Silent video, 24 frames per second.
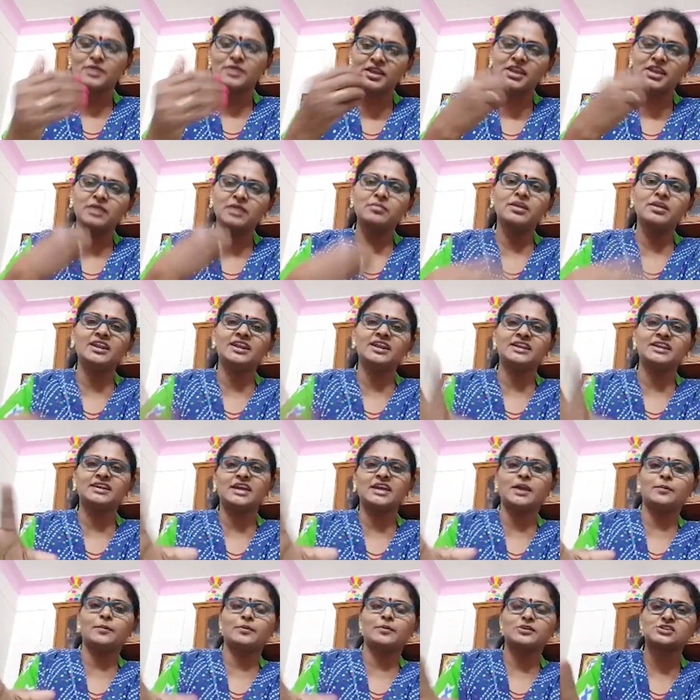మీరు
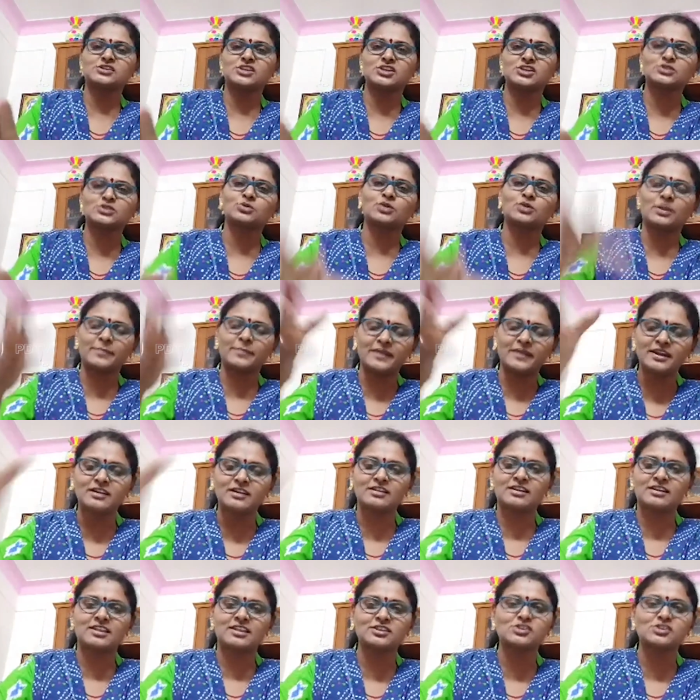ఇమీడియట్గా ఇప్పుడు చేసుకున్న
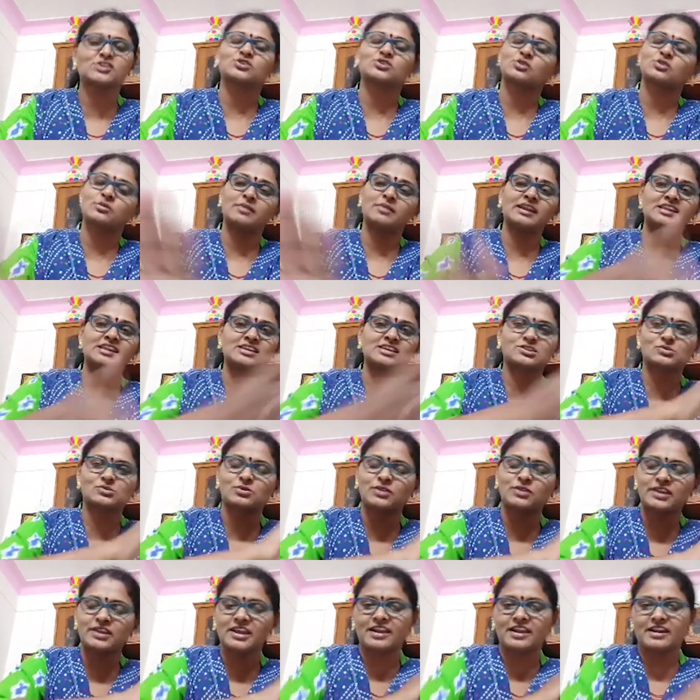పెళ్ళిళ్ళు రద్దు చేసుకుని మళ్ళీ
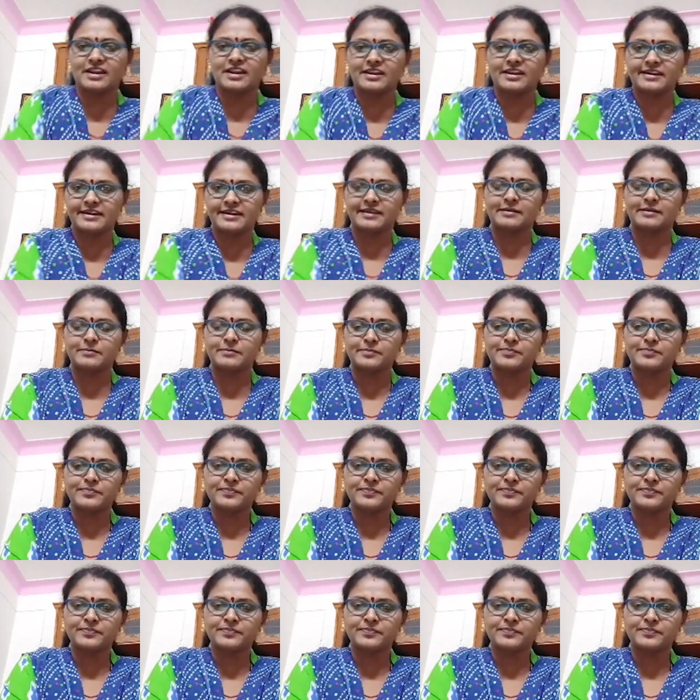చేసుకోండి అన్నాడంట